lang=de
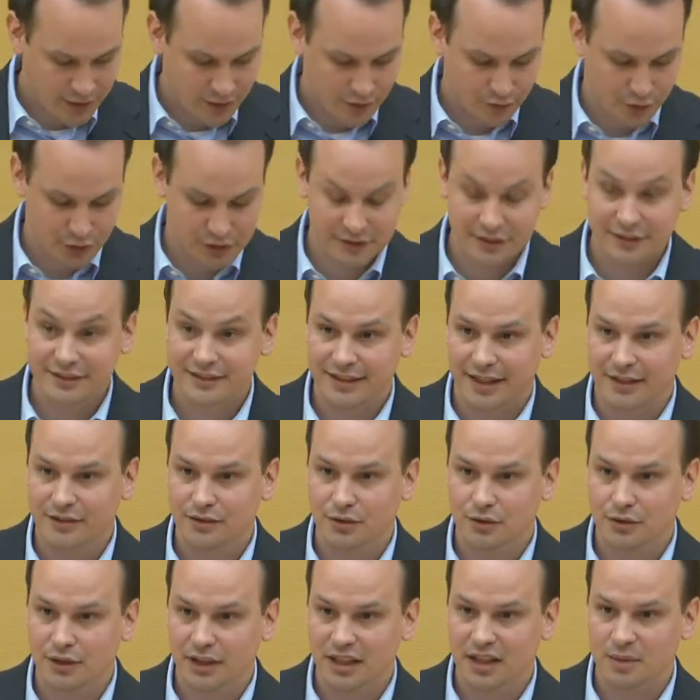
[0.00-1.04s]
für den
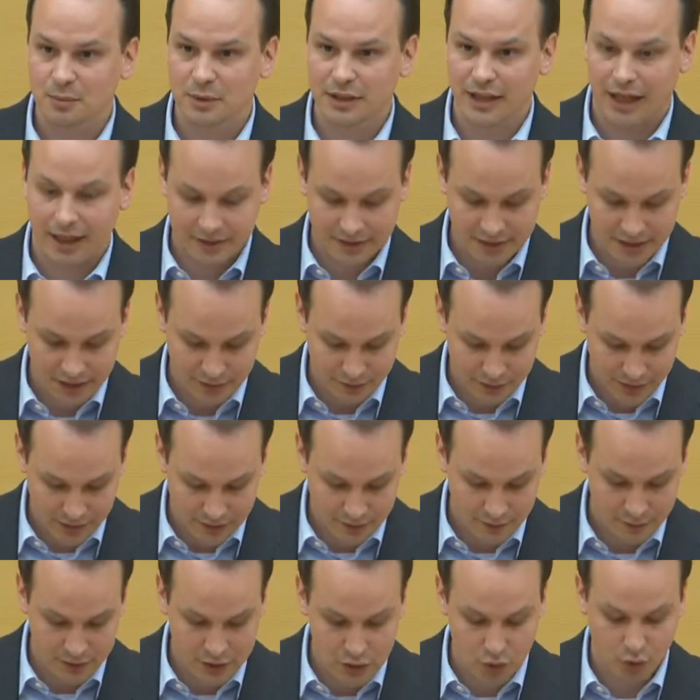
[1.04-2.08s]
Distanzunterricht mit
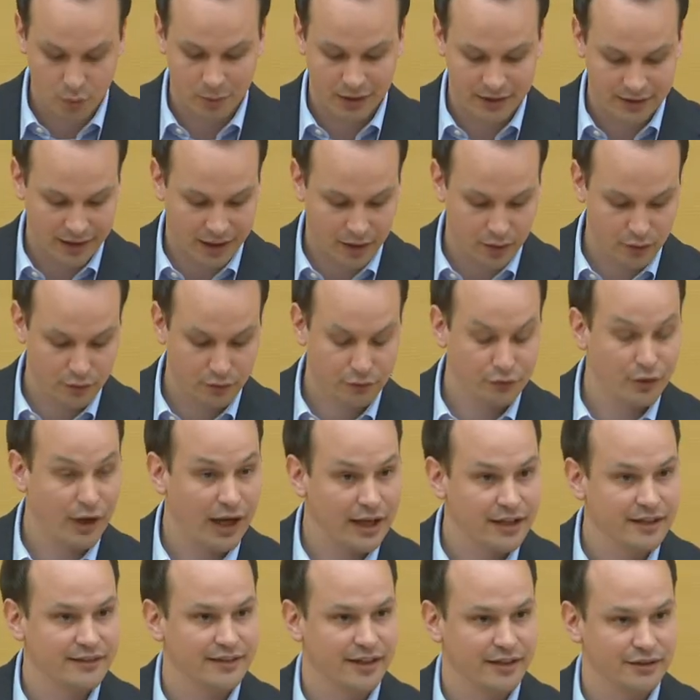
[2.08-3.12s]
aktiver Videoübertragung für
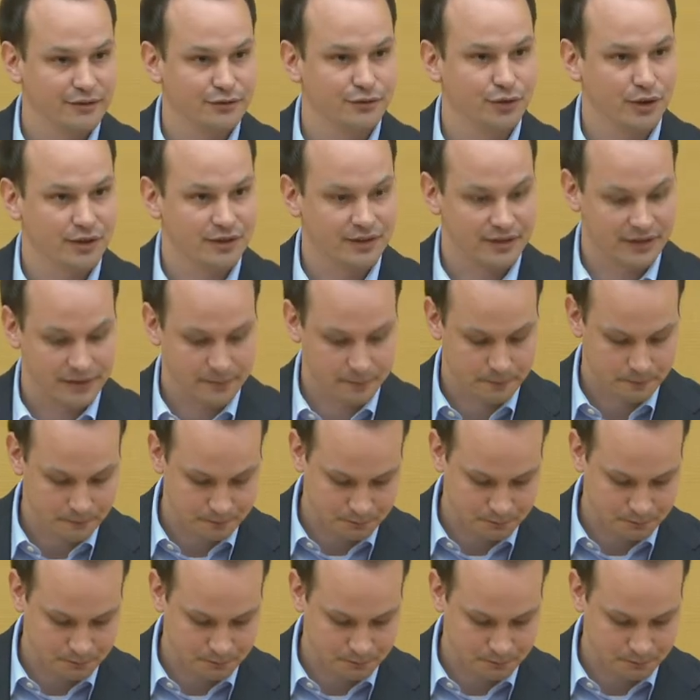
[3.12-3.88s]
alle Seiten vorgesehen.